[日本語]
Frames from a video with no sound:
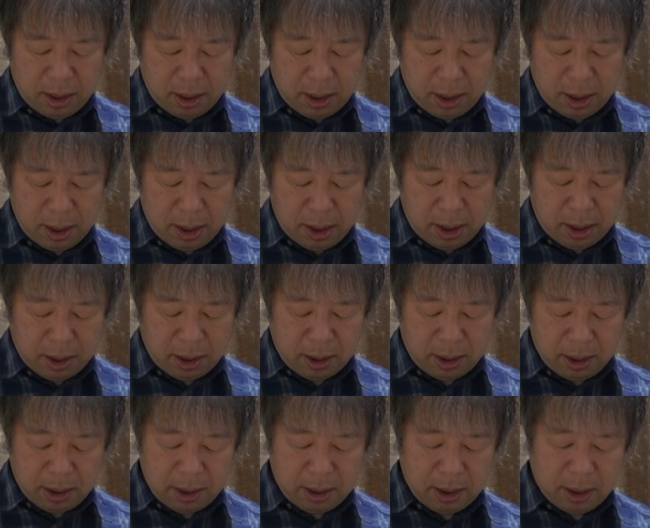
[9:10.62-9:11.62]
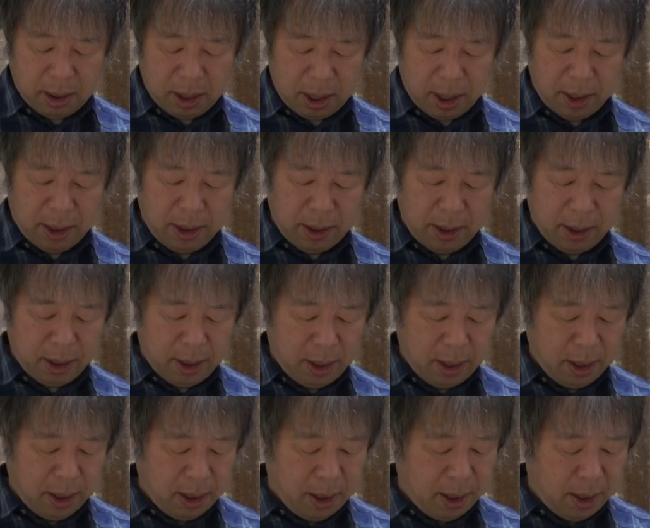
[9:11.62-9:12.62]
あれはい
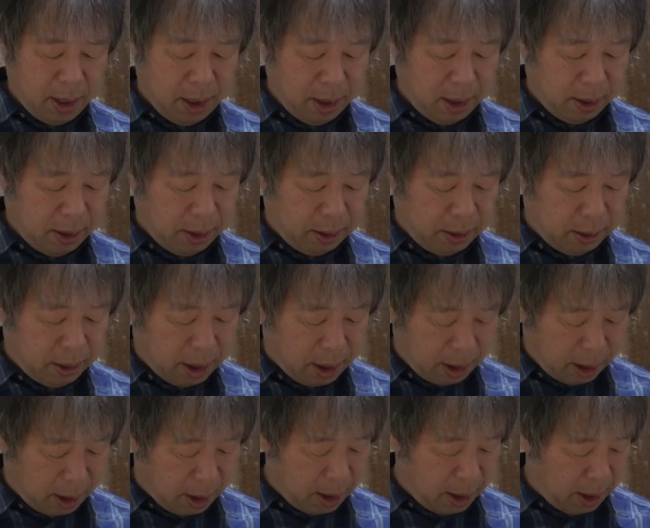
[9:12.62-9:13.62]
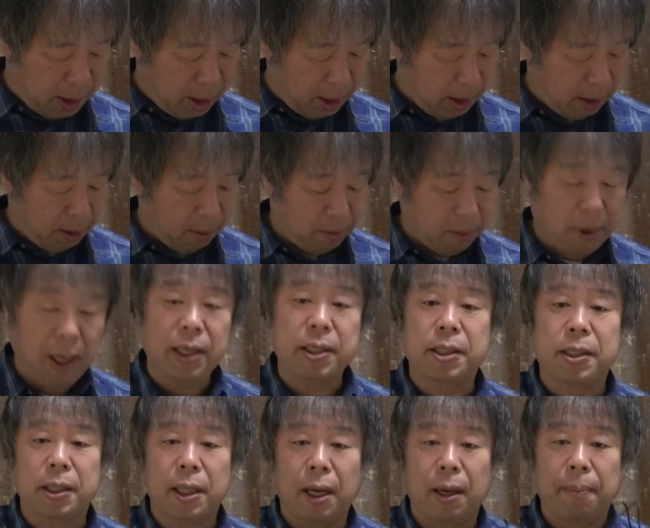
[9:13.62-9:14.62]
つながりま
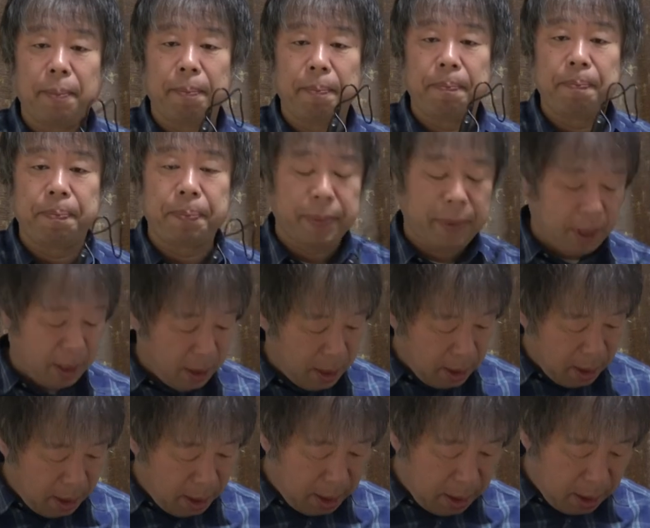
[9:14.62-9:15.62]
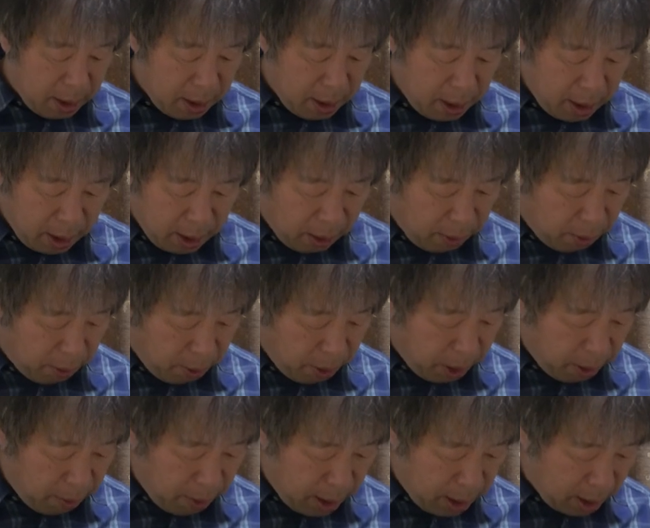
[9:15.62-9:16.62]
したでこ
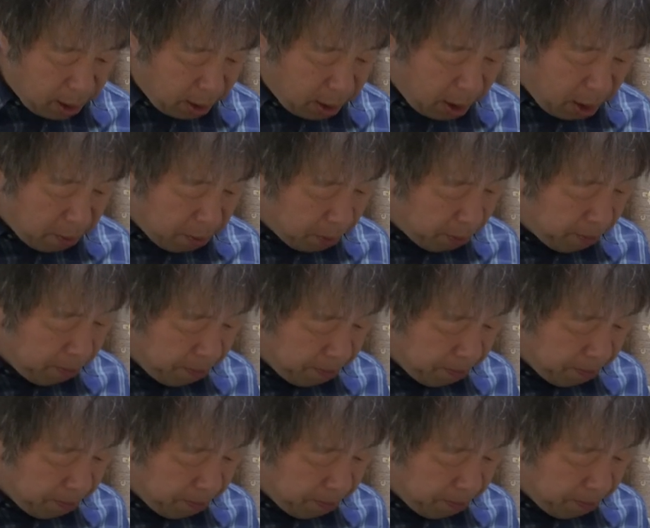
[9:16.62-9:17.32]
れは多分